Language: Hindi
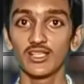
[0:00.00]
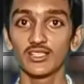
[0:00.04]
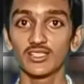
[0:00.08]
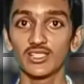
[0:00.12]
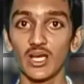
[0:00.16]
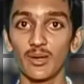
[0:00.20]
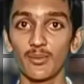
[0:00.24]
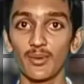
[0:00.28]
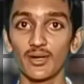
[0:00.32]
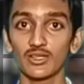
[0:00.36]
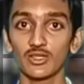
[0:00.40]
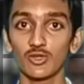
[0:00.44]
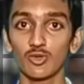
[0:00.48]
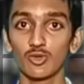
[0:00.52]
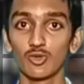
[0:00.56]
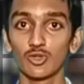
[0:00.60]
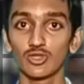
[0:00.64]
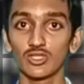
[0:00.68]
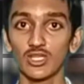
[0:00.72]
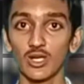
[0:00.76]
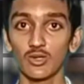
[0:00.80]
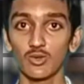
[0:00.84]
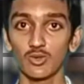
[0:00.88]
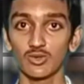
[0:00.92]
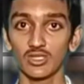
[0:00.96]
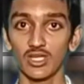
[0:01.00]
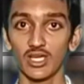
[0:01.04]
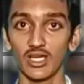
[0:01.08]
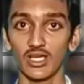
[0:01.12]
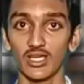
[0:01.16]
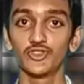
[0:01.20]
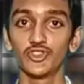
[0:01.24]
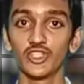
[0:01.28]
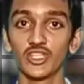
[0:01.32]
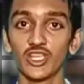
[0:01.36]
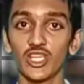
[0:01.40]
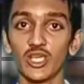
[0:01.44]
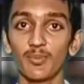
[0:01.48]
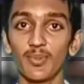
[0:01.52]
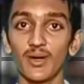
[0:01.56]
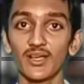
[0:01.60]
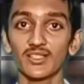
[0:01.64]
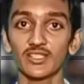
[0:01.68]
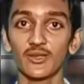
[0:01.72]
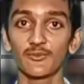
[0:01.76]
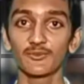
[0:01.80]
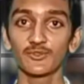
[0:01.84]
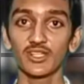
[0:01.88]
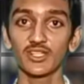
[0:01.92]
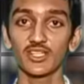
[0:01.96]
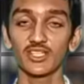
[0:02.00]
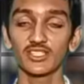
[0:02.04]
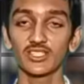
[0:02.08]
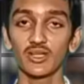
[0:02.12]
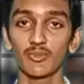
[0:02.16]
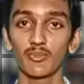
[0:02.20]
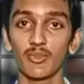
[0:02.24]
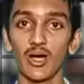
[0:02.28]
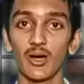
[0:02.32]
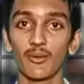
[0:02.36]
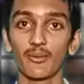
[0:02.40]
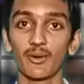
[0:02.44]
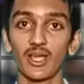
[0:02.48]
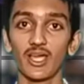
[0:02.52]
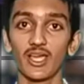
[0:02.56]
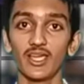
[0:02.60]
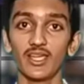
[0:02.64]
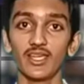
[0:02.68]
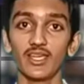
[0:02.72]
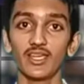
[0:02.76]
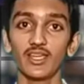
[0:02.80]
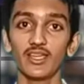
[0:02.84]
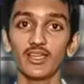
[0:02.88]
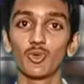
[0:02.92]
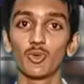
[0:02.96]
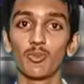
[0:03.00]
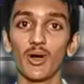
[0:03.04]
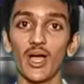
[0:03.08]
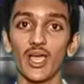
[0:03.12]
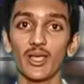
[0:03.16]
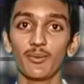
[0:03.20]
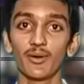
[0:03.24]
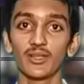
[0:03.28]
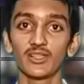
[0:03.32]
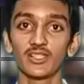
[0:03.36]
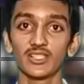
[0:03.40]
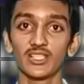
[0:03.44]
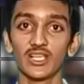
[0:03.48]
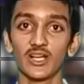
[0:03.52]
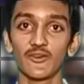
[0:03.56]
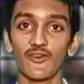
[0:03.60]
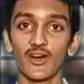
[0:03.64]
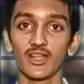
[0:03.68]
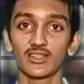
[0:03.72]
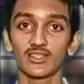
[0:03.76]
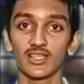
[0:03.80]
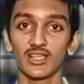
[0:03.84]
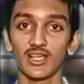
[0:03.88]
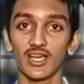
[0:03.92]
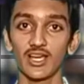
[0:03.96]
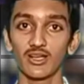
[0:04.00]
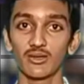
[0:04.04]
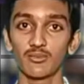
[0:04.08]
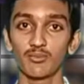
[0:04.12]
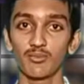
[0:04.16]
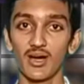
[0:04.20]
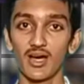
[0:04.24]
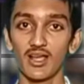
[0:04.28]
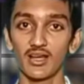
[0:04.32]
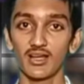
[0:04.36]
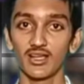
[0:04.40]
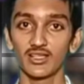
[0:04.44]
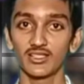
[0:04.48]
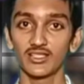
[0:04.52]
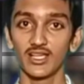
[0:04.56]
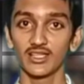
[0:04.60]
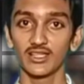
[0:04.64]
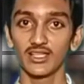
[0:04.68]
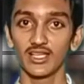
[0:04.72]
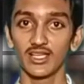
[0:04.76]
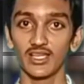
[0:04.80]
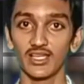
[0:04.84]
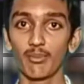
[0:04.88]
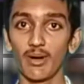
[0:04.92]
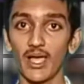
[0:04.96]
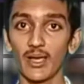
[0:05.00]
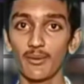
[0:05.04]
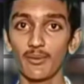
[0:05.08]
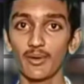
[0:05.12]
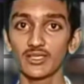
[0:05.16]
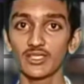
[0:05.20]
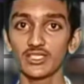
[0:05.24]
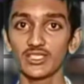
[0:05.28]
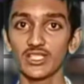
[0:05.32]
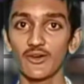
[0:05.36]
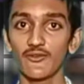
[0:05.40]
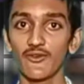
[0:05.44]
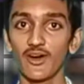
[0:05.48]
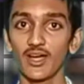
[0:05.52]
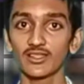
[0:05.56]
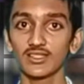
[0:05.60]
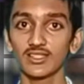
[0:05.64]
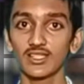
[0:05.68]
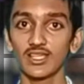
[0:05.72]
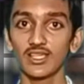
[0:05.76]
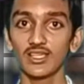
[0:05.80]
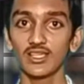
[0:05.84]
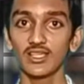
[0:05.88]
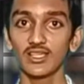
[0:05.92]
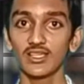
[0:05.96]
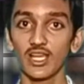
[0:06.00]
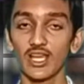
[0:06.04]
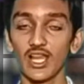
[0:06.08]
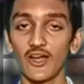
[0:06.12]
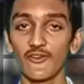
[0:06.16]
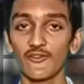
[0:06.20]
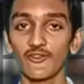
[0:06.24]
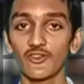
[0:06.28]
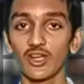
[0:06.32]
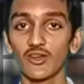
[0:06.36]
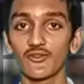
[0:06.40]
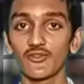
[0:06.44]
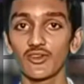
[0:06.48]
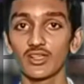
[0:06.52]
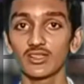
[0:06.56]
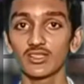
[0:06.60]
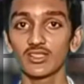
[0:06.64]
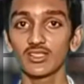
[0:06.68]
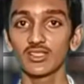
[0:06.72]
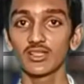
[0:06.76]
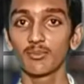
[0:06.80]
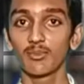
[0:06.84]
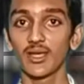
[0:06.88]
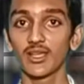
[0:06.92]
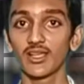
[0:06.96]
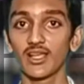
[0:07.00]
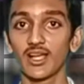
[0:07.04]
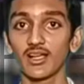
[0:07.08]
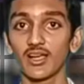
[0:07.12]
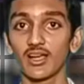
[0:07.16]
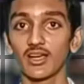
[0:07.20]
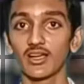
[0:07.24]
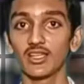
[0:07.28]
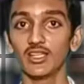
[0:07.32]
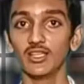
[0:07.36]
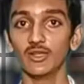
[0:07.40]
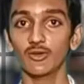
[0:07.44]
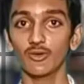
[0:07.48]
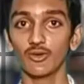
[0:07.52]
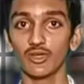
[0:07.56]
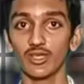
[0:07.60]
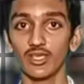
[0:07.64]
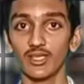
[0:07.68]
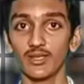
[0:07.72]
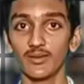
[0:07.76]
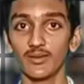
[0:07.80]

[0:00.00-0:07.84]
सामर्थ को नुकसान होता है जिनके पास अवसर की संभावनाएं हैं वो भाई भतीजावाद के कारण बाहर रह जाता है भाई भतीजावाद के खिलाफ नफरत पैदा करनी होगी